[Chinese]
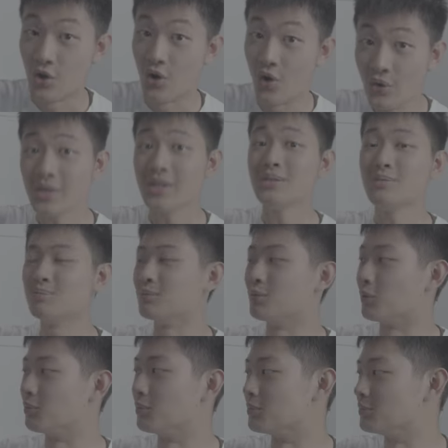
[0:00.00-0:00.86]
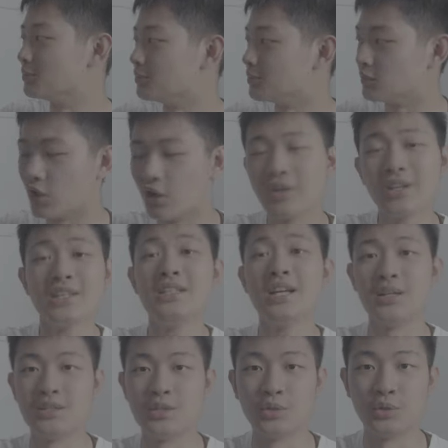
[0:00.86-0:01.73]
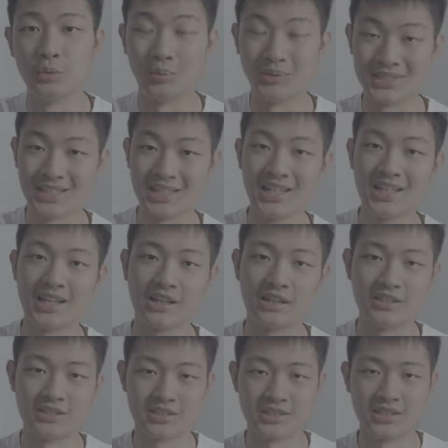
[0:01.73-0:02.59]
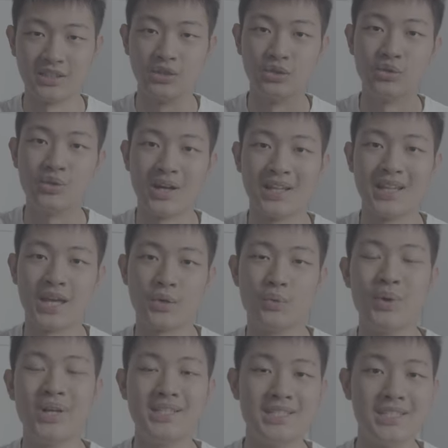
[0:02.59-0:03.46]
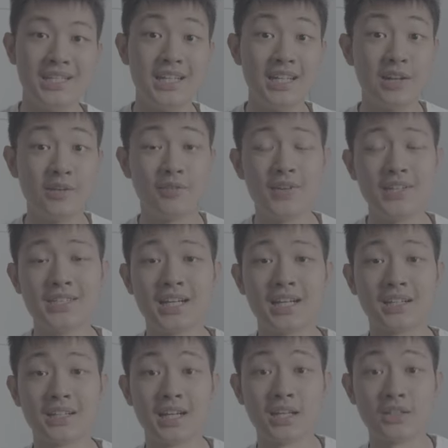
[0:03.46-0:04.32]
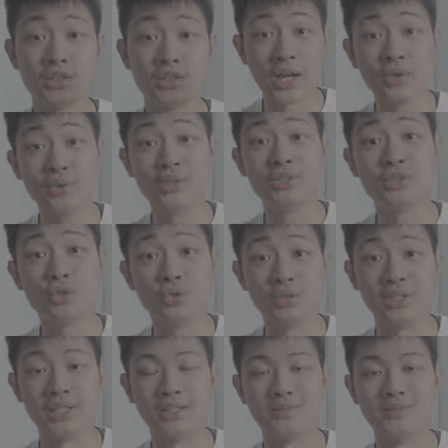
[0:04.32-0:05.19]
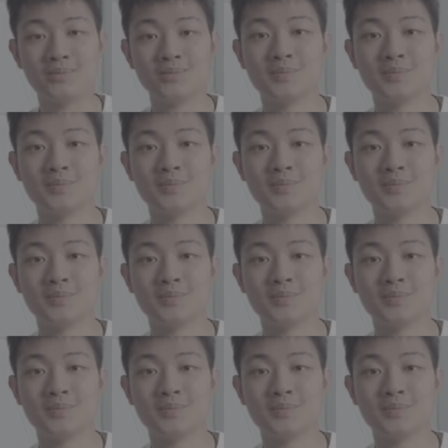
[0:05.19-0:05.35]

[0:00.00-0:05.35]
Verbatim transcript: OK，OK，那这我们今天的 Gaston l u g a Lightway 系列的分享，那有一个重点